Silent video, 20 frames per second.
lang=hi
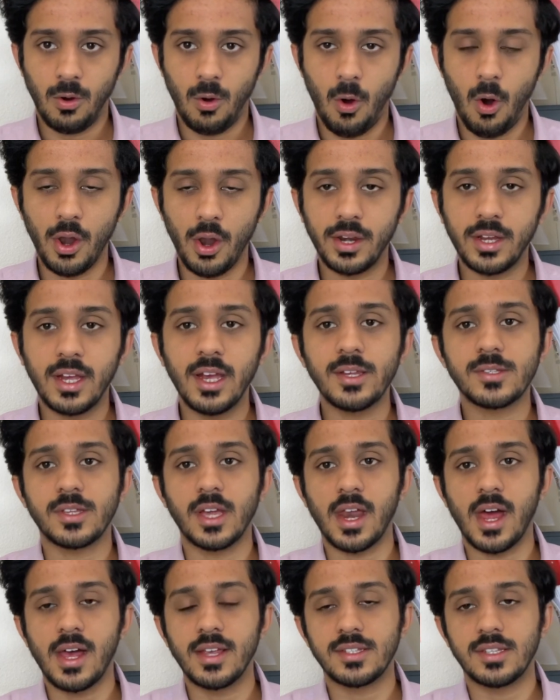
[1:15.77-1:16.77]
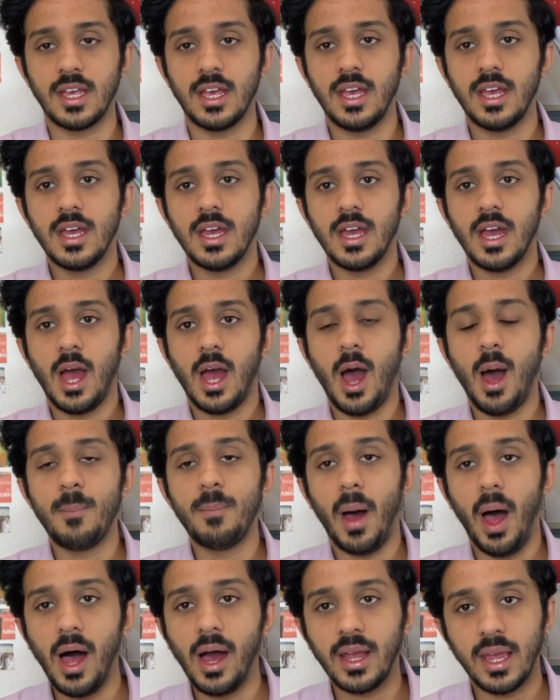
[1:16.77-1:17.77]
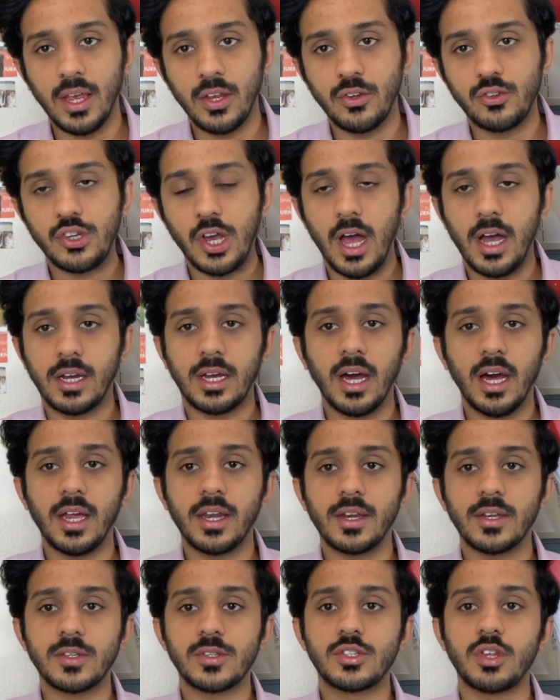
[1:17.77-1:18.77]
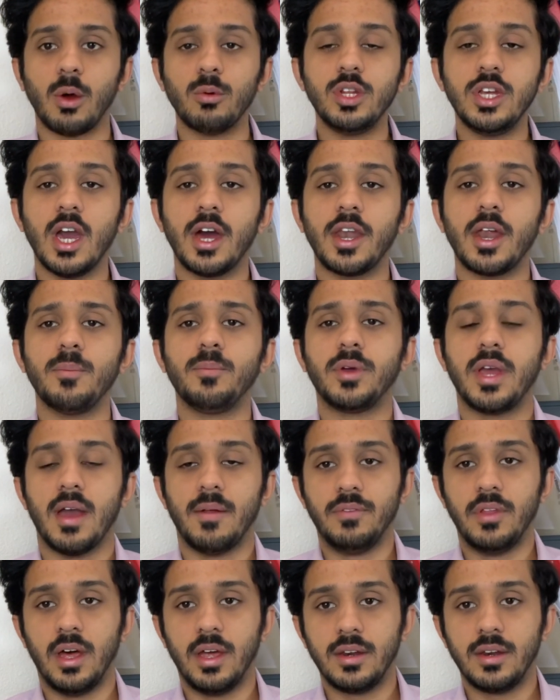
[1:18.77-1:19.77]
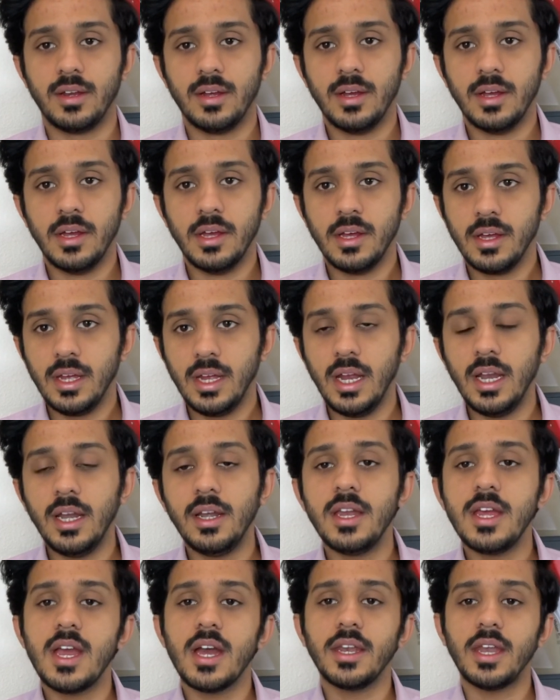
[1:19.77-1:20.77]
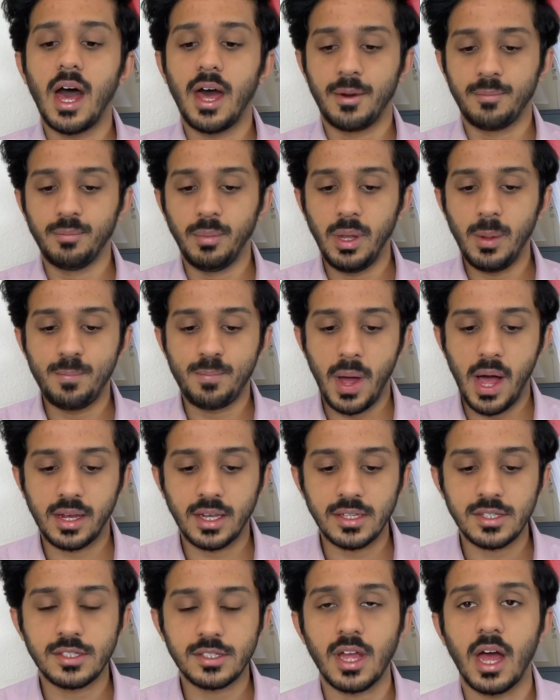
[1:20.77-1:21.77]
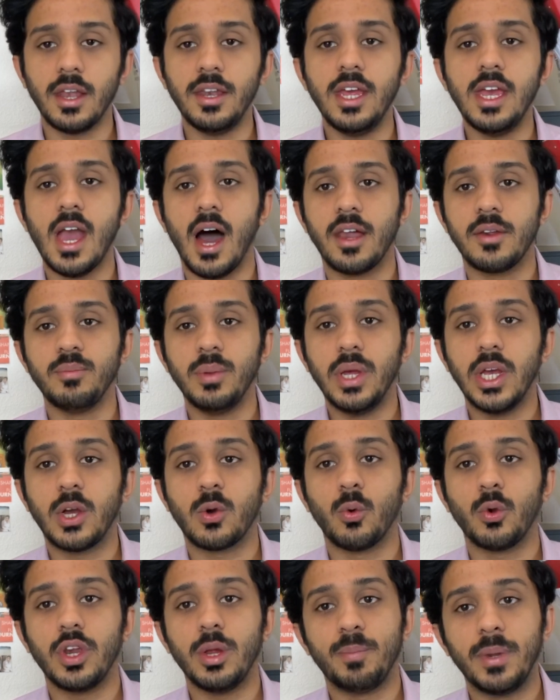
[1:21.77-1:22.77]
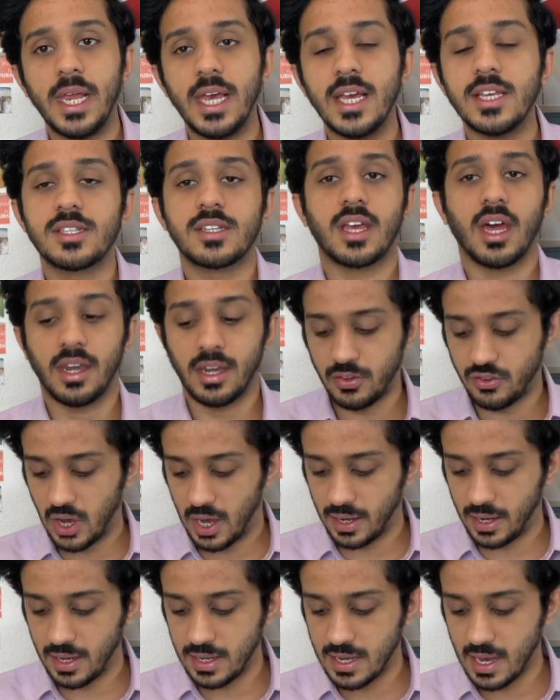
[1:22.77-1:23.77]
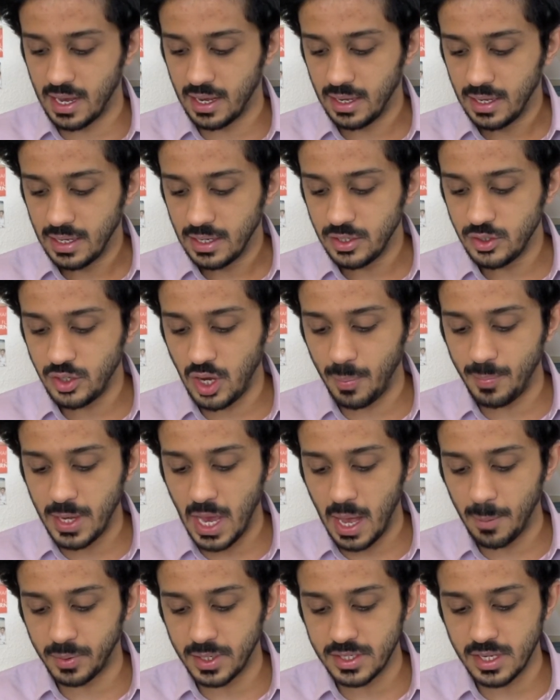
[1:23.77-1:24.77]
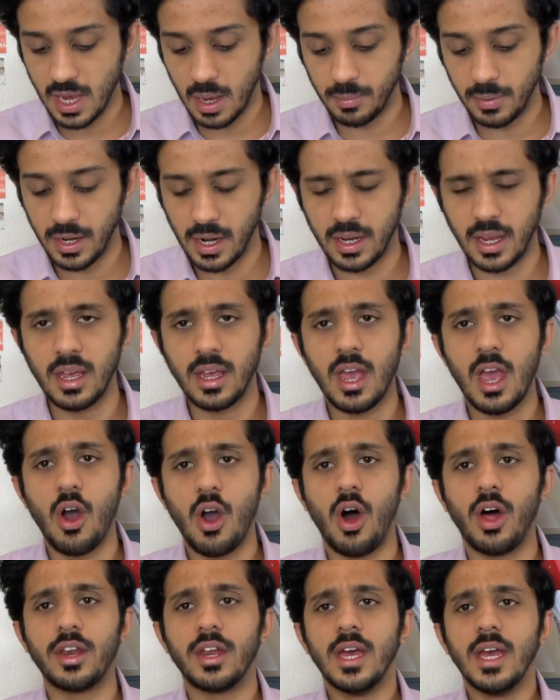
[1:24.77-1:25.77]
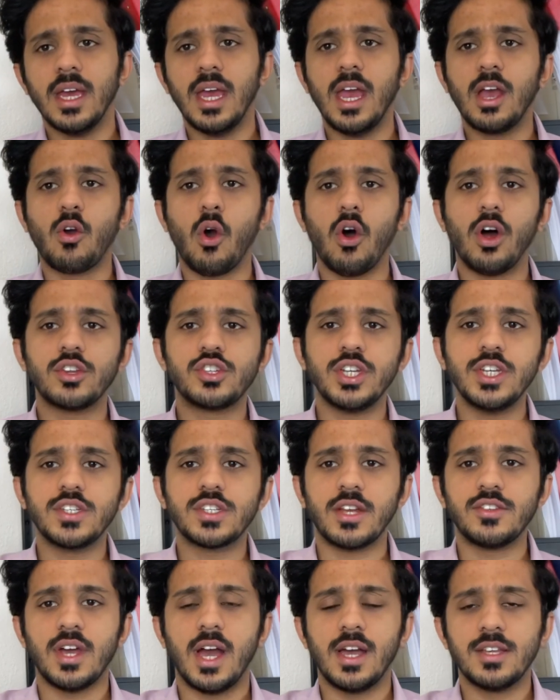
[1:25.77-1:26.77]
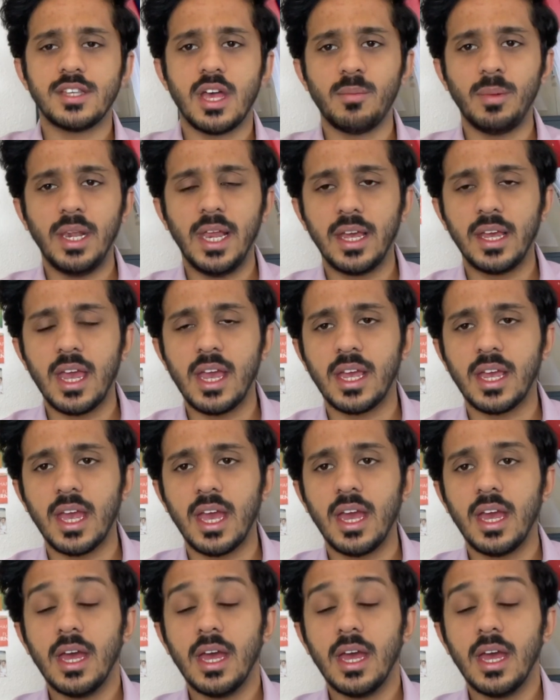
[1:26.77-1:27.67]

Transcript: और किस तरह से अब आगे जाकर सऊदी अरब के अंदर इंडियन आर्मी पाकिस्तानी आर्मी को रिप्लेस करने जा रही है यह भी आपके सामने रखेंगे और एक और चीज का जायजा भी लेंगे कि